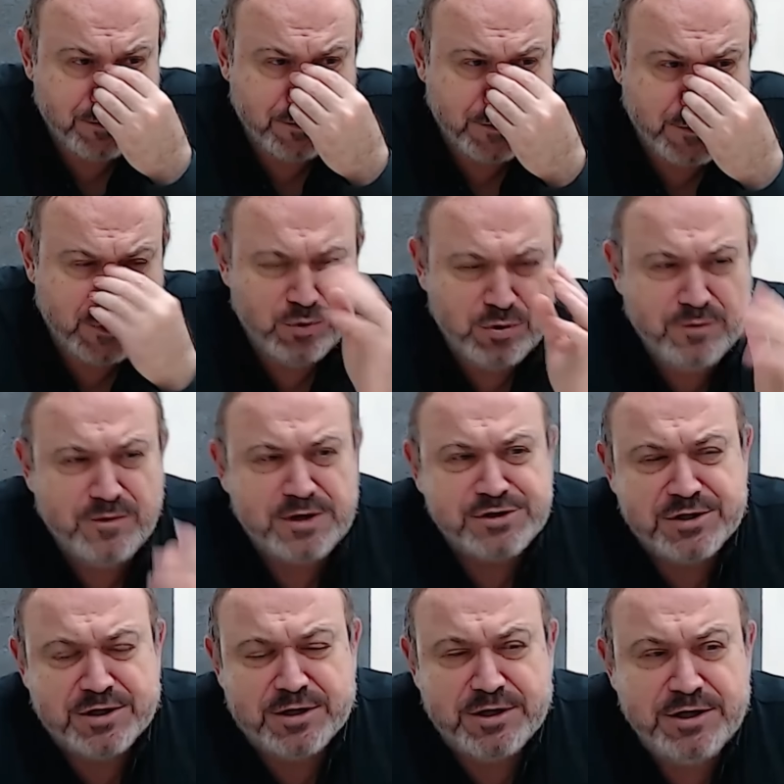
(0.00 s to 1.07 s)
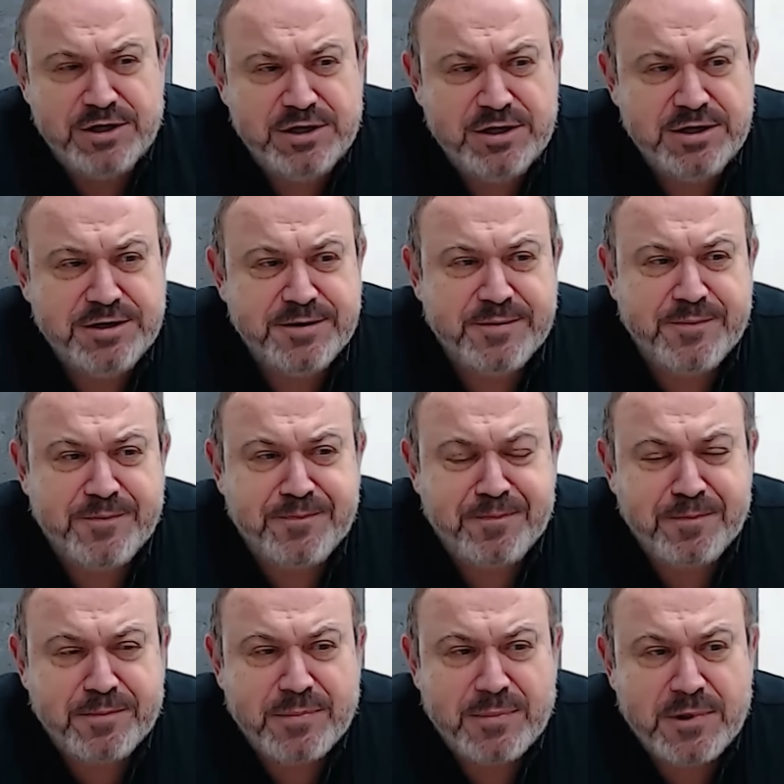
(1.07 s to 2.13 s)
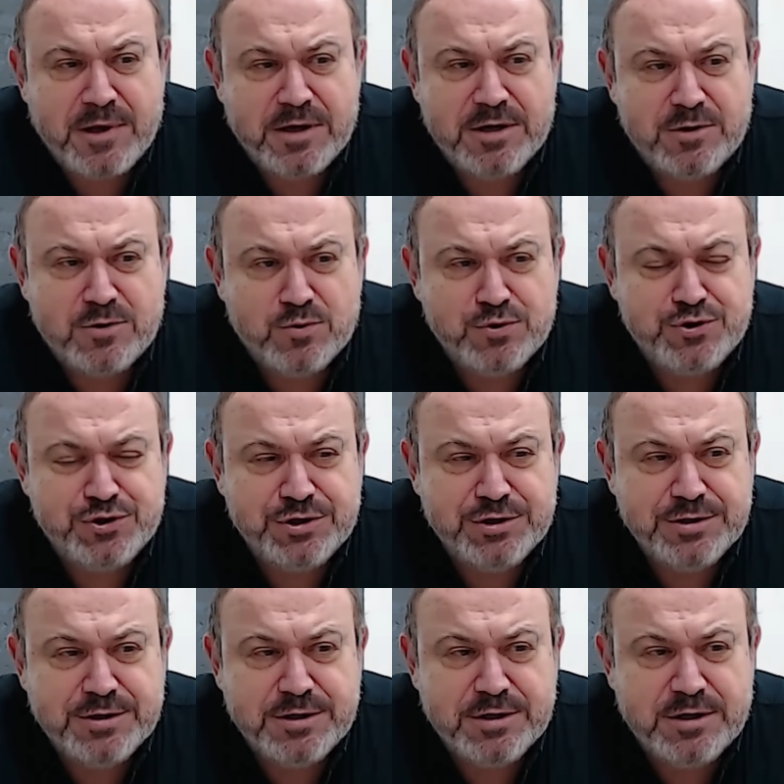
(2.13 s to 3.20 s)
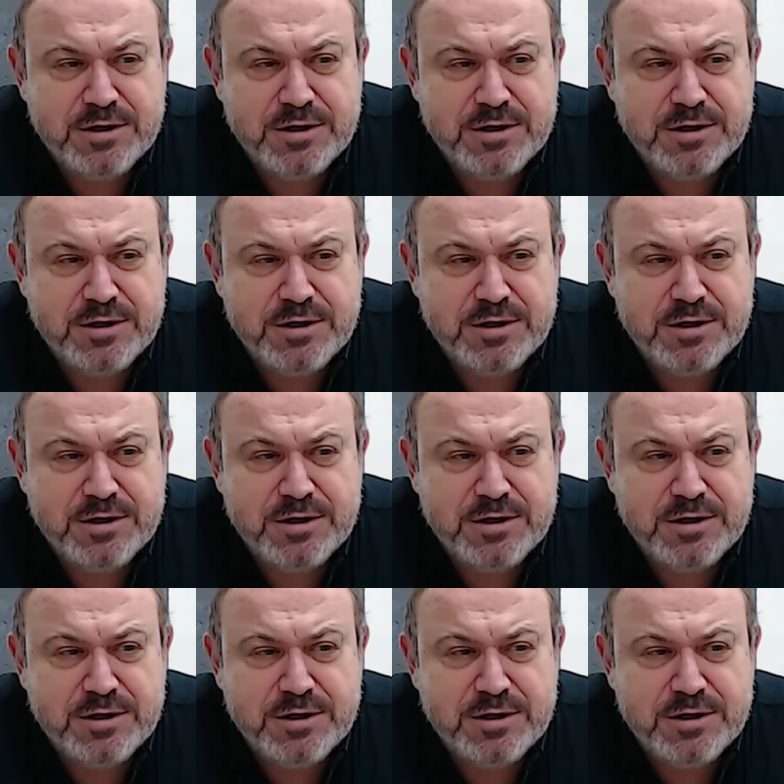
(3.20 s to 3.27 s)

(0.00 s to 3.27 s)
Ну, неважно. И Короче,